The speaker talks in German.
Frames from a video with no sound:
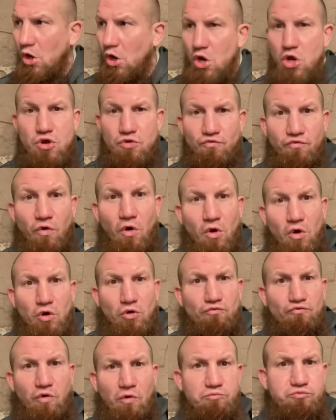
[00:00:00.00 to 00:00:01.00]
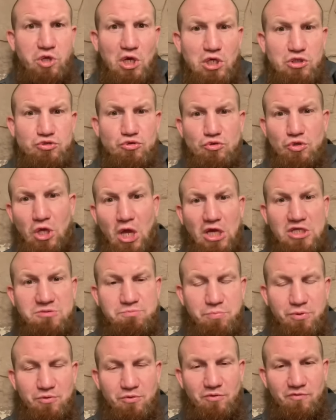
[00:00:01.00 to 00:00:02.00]
ey, warum trägst du nie
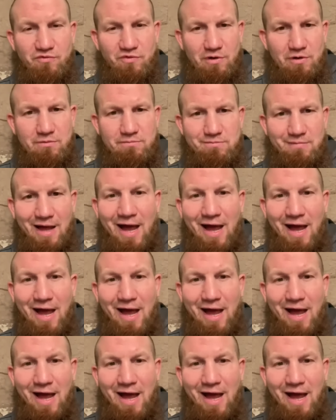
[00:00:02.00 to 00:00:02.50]
s pullover